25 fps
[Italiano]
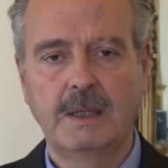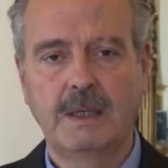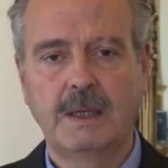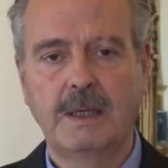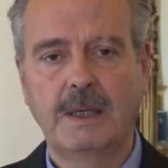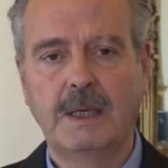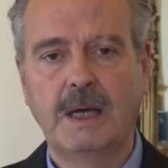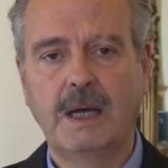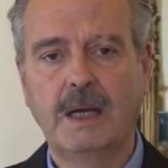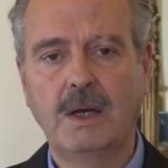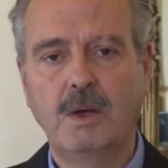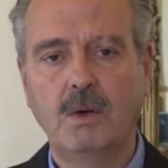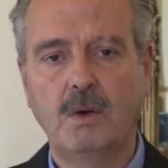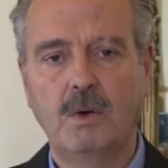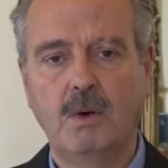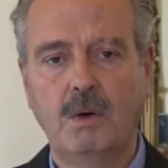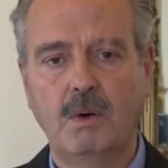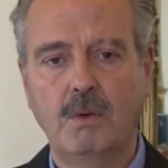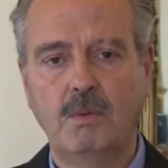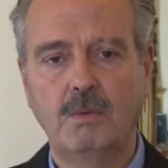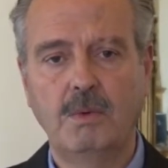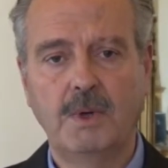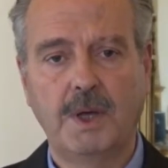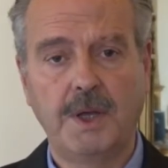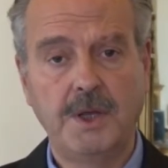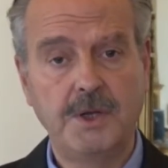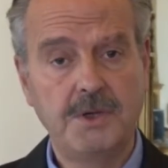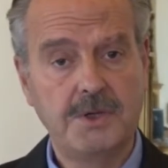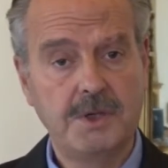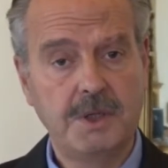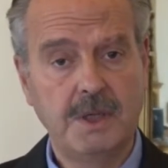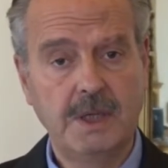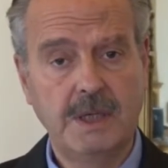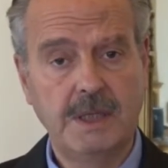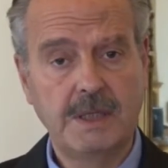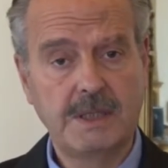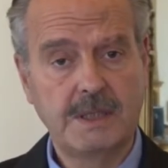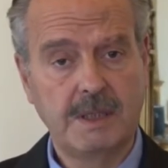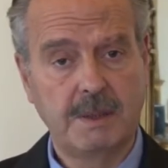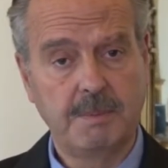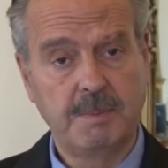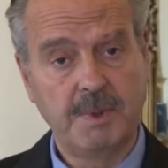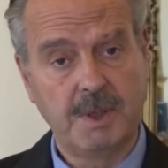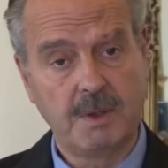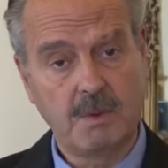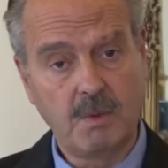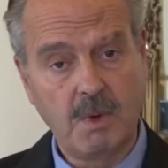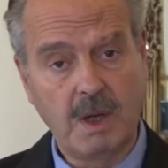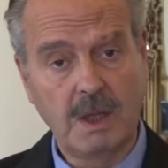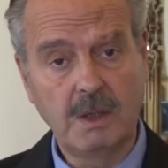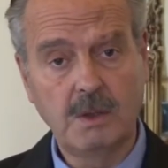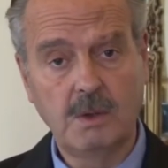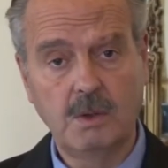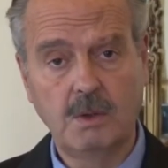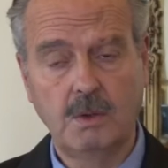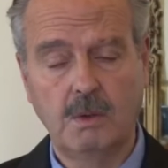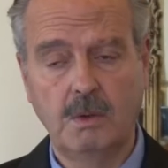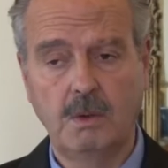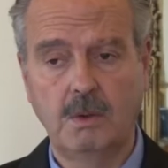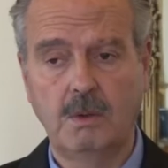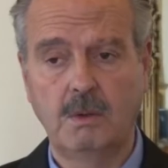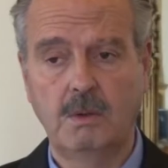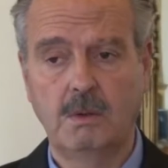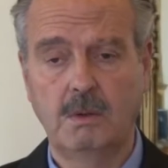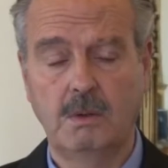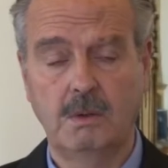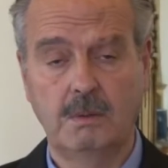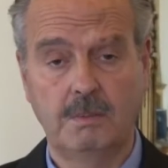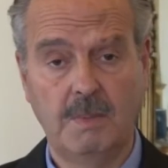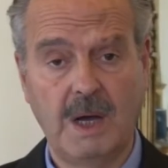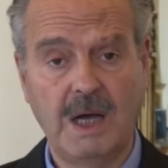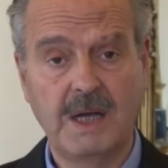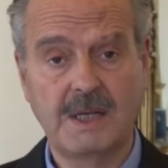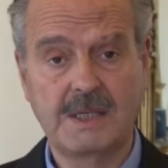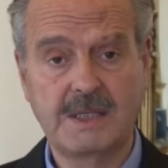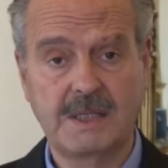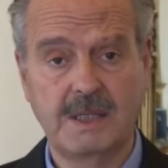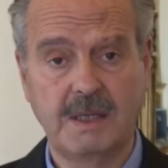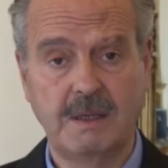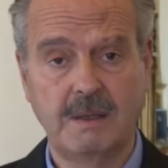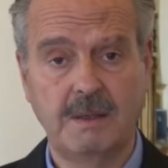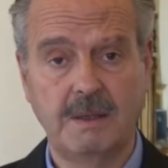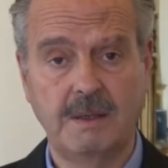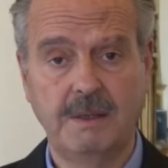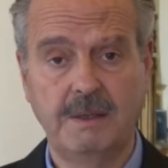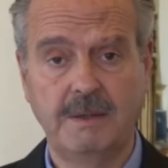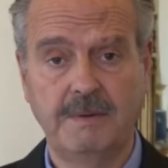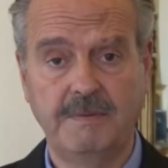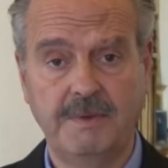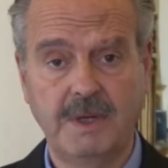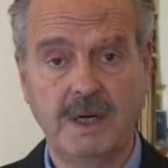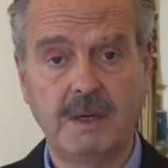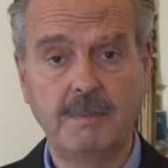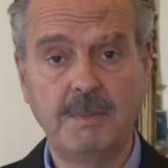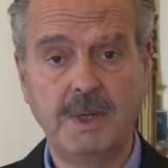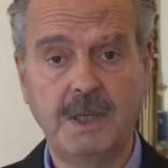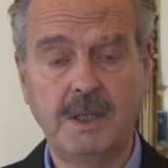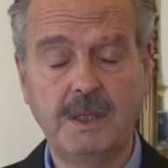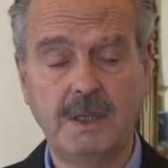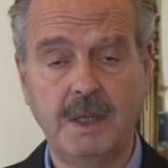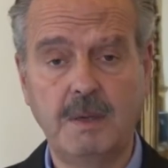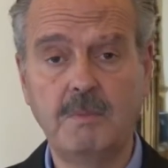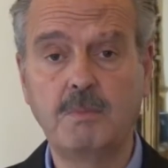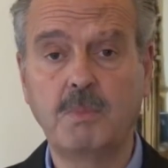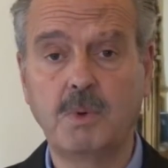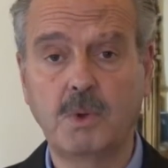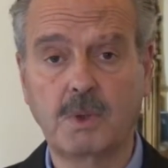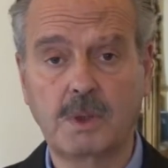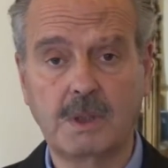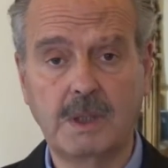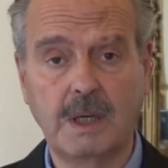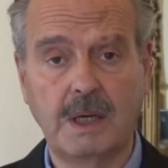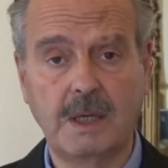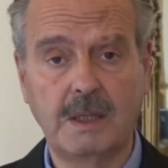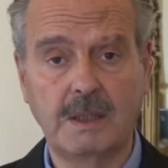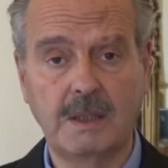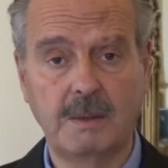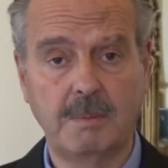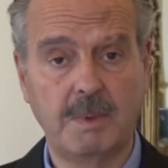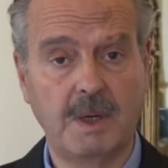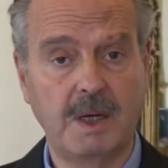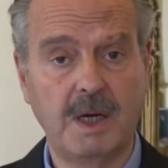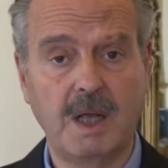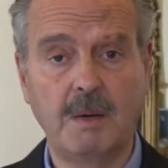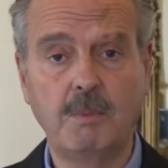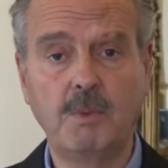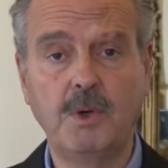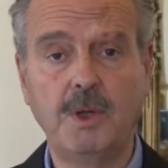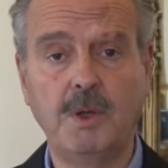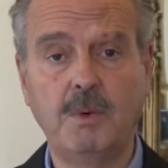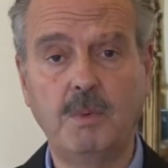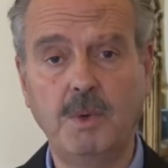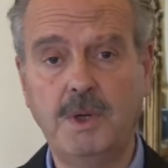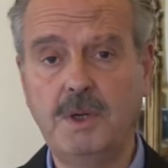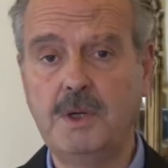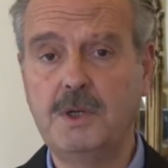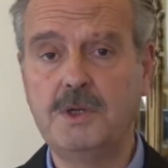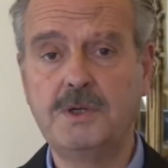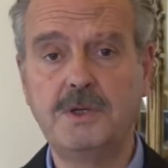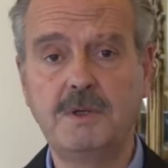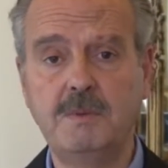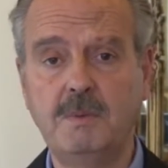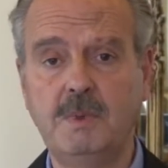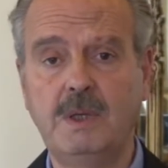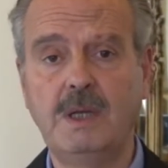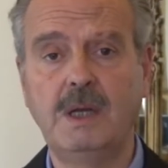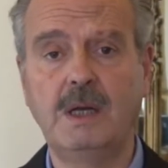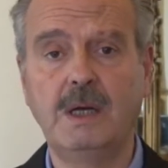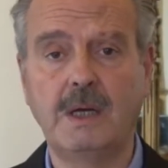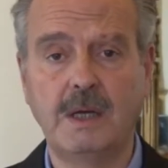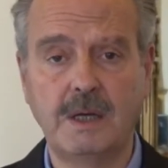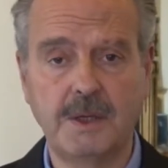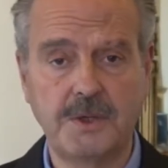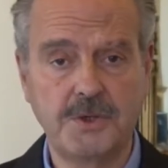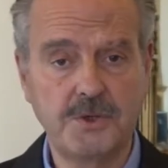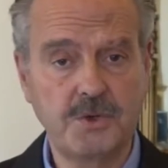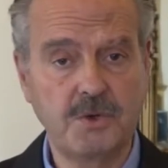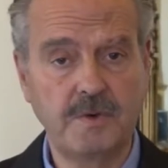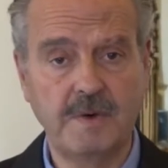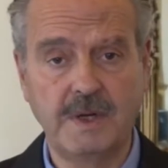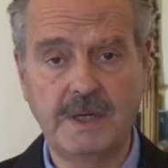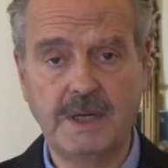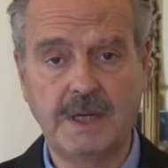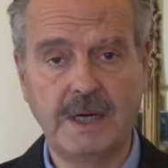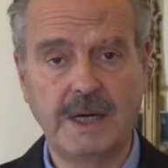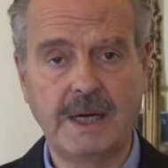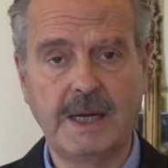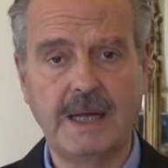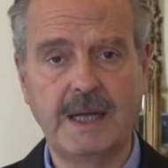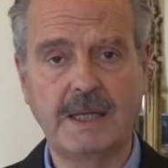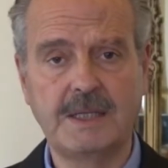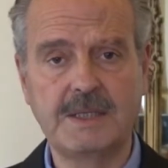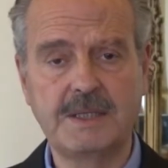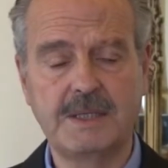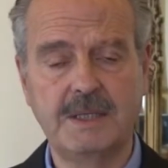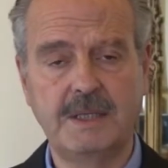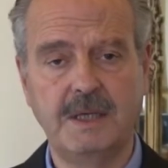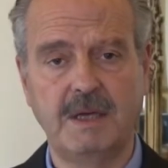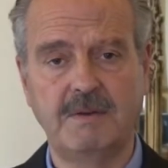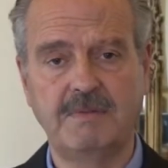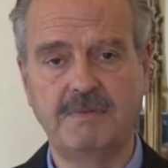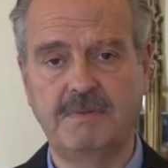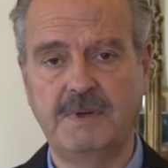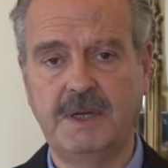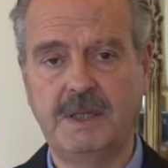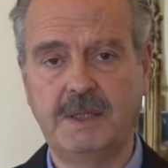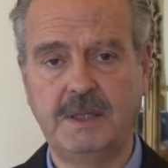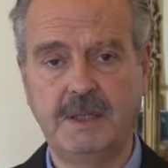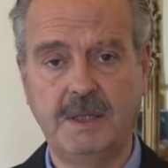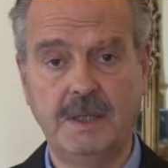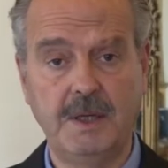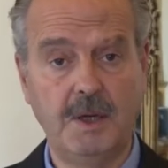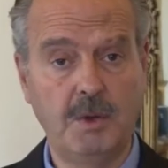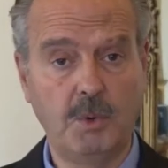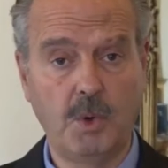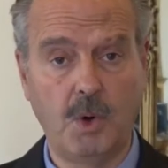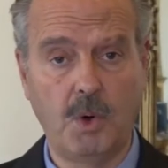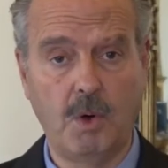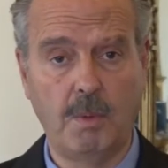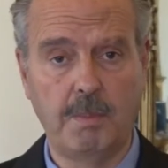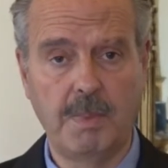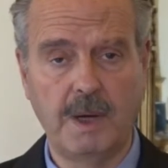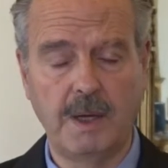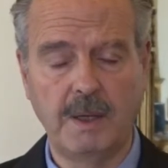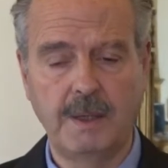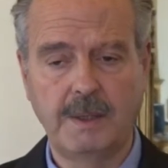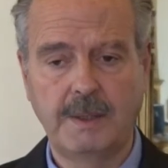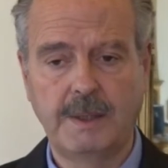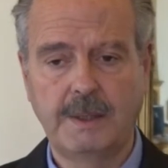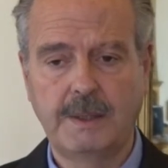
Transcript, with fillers: che hanno una incidenza per quanto bassa è veramente importante, parliamo di 15.000 giovani ragazzi affetti in Europa.